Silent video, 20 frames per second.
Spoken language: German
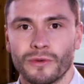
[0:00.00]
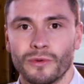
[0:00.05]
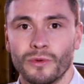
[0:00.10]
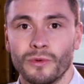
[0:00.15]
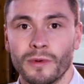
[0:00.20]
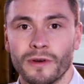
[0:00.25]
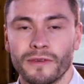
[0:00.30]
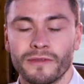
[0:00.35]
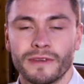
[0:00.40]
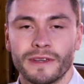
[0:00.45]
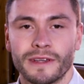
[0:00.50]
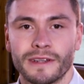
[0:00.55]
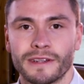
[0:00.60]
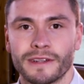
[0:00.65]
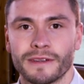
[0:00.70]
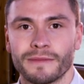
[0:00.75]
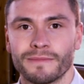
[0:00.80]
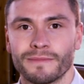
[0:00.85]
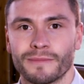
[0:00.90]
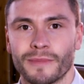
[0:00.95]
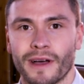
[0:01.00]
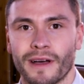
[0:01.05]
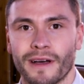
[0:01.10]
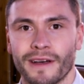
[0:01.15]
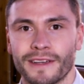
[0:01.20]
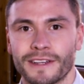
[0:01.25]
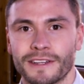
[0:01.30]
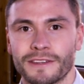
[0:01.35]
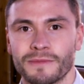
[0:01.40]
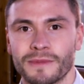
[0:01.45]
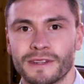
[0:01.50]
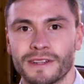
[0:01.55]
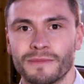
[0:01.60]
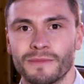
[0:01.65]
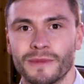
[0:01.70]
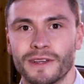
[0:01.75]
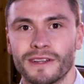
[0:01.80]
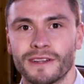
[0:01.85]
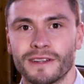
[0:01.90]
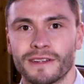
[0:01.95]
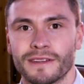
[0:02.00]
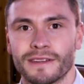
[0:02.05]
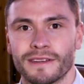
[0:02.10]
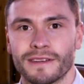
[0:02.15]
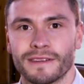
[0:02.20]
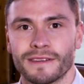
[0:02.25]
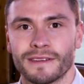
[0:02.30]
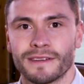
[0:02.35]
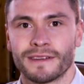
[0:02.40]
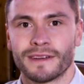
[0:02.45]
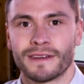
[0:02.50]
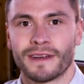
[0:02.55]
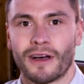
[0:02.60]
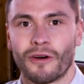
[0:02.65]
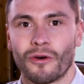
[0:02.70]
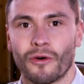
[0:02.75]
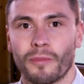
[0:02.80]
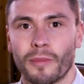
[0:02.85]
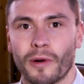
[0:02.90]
überwiegend im Bereich mit den Medien äh, auch